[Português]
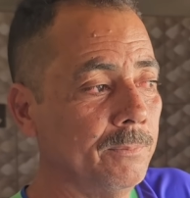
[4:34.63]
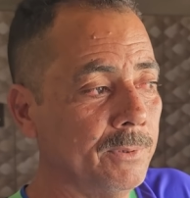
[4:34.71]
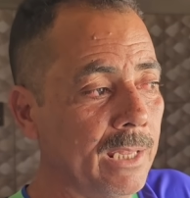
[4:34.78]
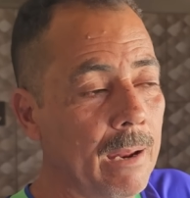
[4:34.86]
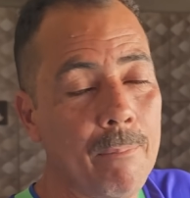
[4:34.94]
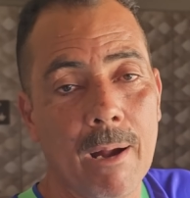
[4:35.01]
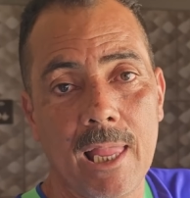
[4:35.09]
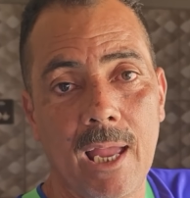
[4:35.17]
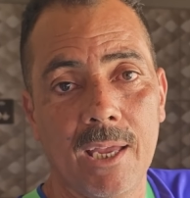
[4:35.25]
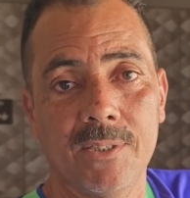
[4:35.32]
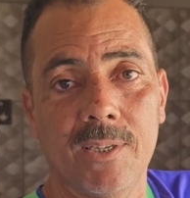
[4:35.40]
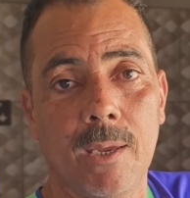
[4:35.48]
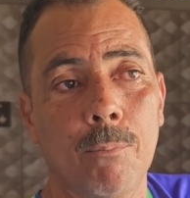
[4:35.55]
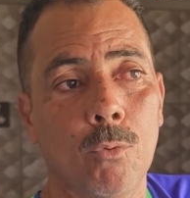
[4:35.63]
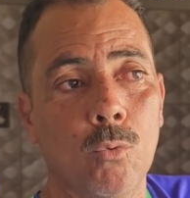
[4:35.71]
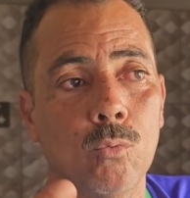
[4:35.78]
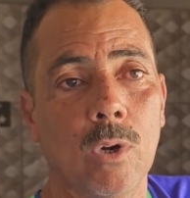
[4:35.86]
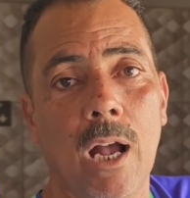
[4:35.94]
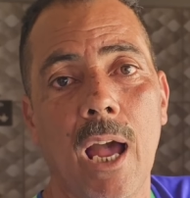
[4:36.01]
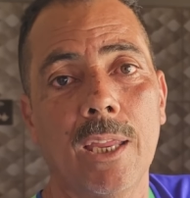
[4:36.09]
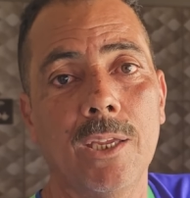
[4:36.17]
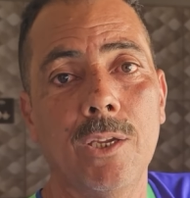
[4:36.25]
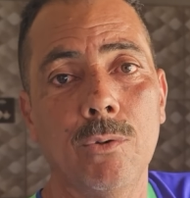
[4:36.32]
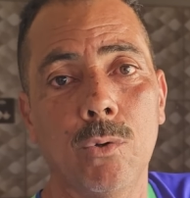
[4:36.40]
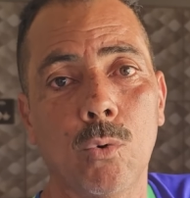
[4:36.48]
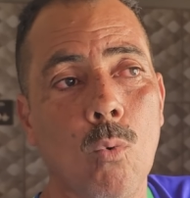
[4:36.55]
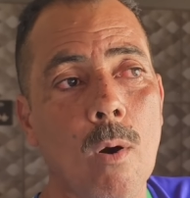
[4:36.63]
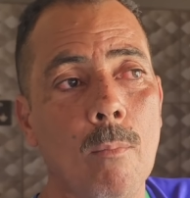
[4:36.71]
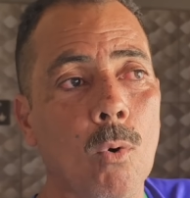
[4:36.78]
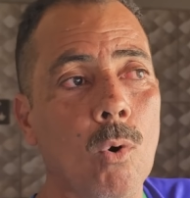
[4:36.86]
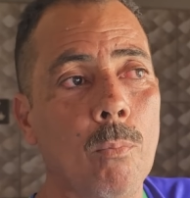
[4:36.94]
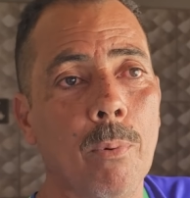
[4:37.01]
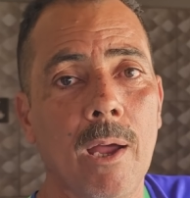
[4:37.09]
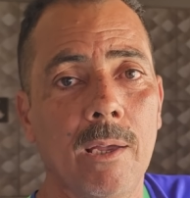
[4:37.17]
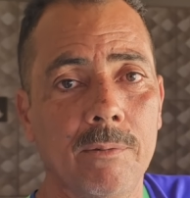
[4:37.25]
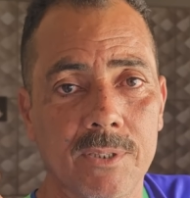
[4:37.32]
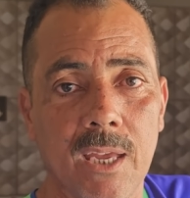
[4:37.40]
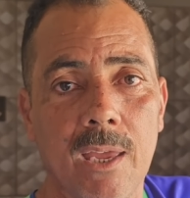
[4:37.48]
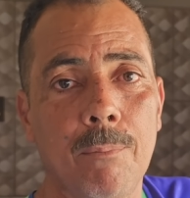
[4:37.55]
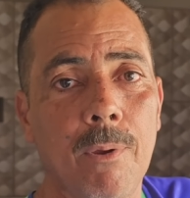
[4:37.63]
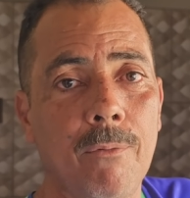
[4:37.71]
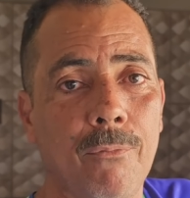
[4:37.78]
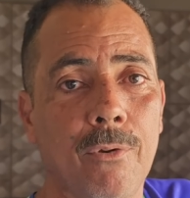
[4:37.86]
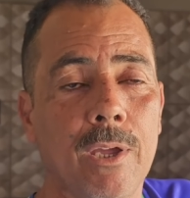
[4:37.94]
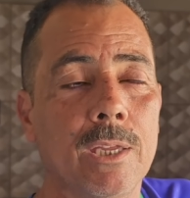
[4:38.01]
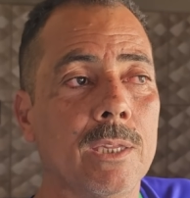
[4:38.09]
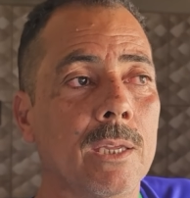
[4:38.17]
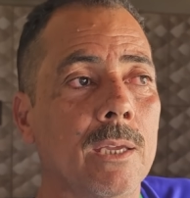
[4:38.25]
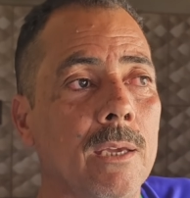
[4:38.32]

trabalhar sempre com carinho, com amor, para sair perfeito.